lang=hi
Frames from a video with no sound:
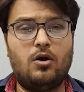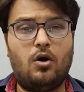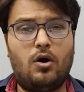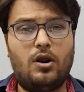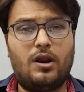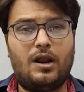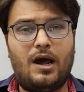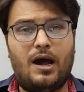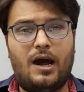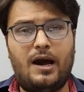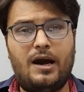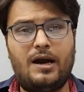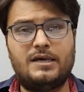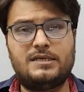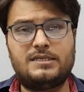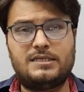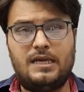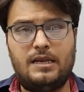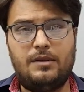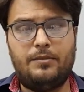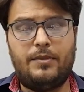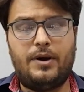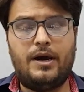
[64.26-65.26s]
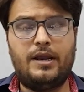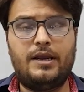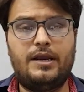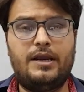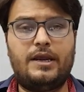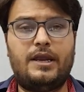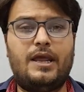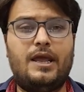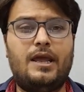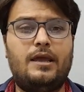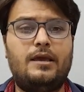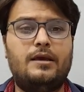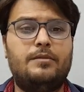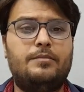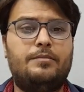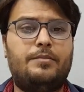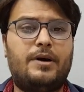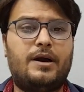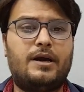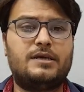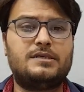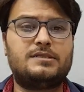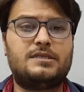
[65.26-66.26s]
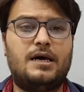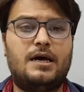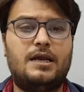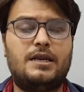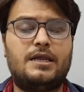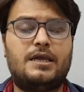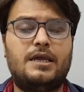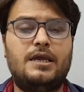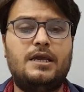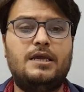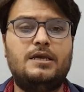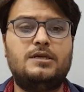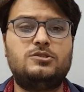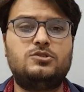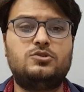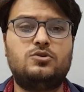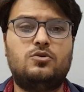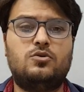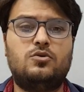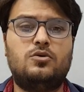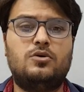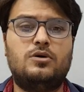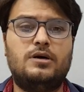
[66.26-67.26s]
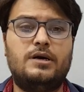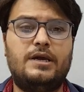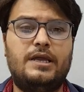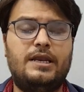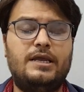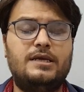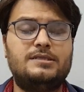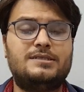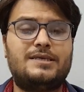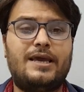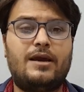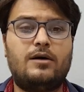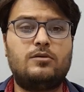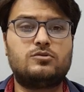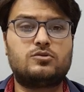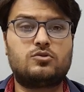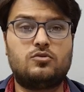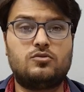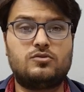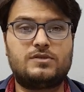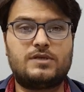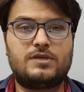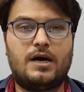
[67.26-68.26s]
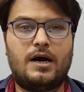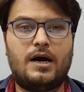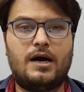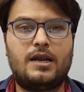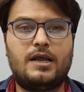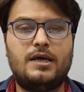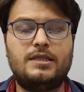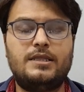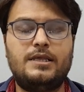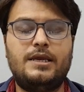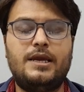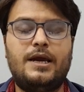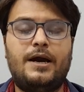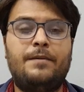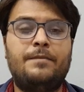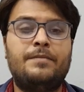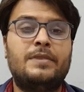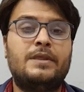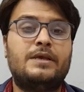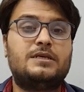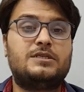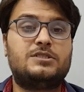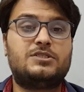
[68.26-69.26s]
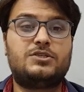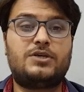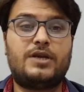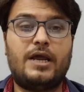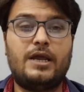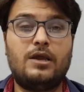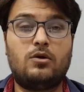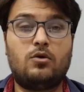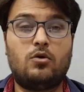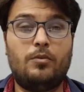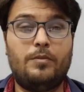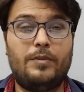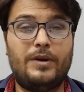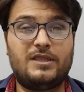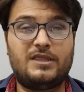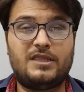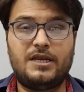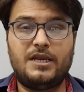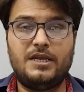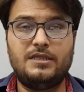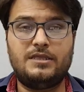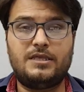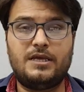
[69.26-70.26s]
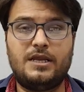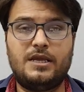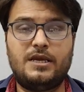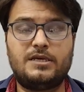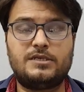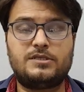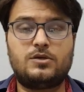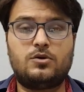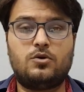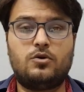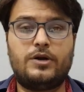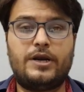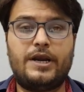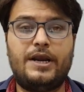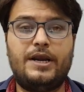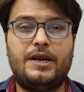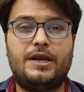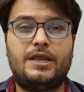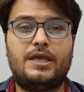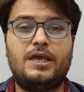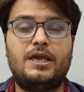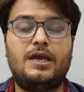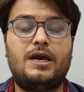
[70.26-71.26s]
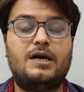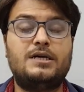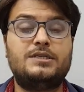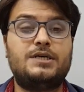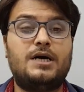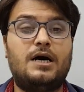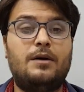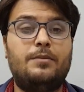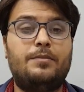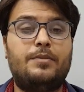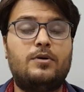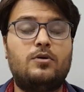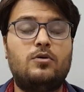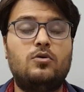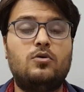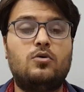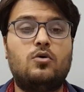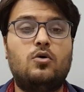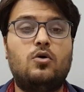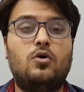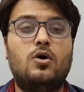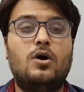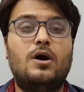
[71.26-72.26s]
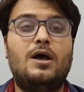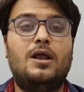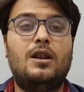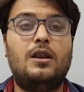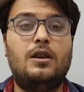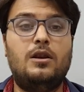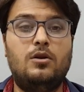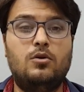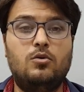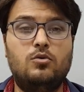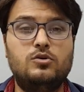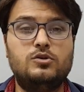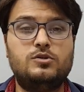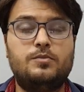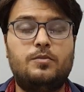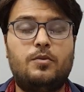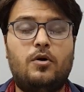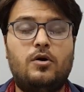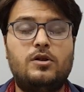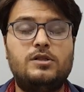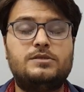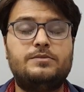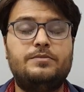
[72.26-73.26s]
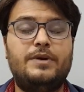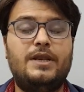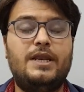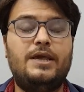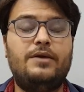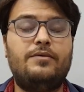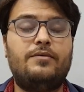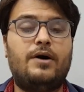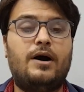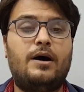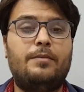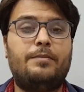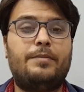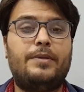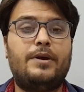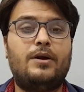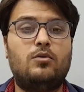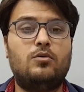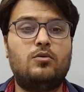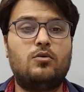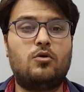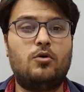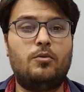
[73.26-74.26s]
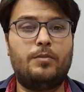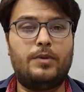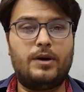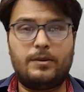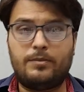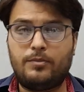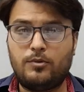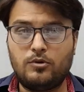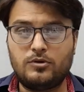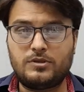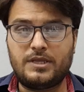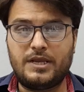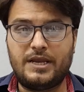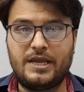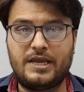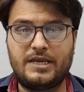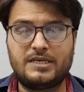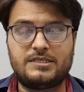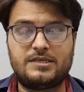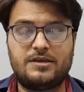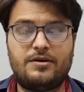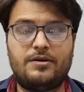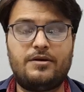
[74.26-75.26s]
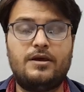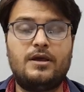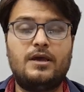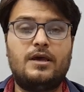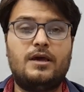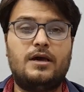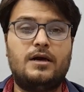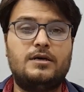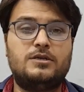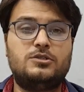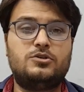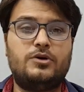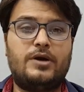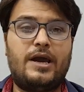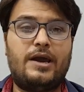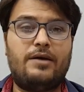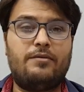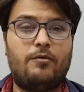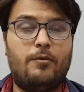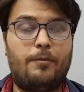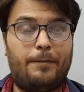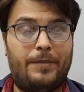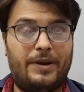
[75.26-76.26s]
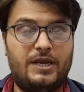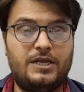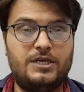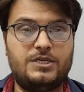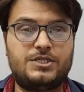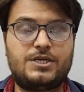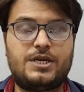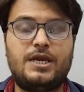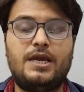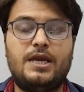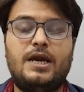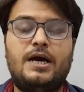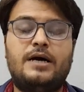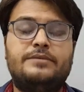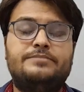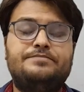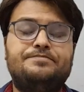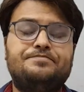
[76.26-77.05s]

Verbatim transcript: और आगा सलमान ने पाकिस्तान की जो इनिंग्स है उसको सहारा दिया स्ट्राइक को बेहतरीन तरीके से रोटेट किया जहां पर उनको लूज़ बॉल्स मिली वहां पे उनको भरपूर तरीके से जो है वो पनिश किया